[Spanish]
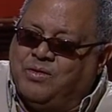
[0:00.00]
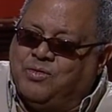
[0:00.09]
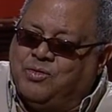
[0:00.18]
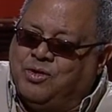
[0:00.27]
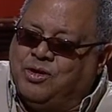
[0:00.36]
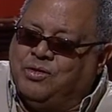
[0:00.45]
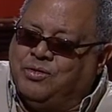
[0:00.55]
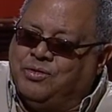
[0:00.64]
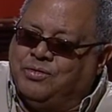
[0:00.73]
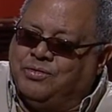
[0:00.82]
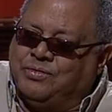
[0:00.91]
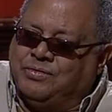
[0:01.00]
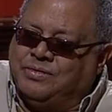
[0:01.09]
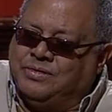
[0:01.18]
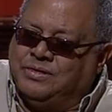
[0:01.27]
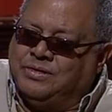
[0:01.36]
Julio,
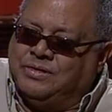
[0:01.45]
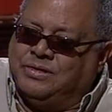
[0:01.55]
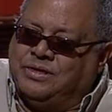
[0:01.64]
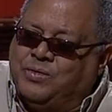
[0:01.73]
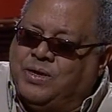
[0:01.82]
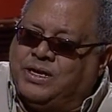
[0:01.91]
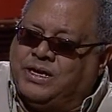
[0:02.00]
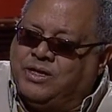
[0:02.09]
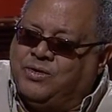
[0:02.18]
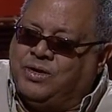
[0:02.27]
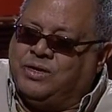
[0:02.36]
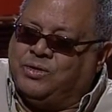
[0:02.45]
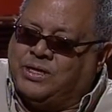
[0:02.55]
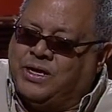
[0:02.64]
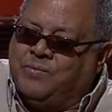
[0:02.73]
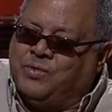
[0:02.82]
igual que yo, le
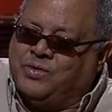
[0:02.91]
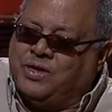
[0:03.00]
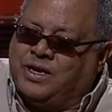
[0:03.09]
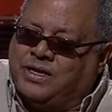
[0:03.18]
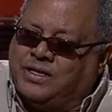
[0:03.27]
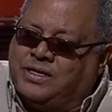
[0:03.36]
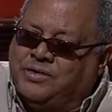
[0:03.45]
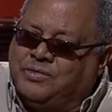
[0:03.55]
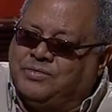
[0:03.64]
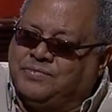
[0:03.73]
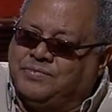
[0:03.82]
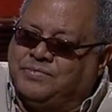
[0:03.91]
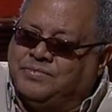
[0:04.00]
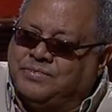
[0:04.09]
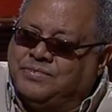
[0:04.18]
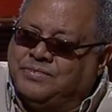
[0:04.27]
gustaba mucho la canción...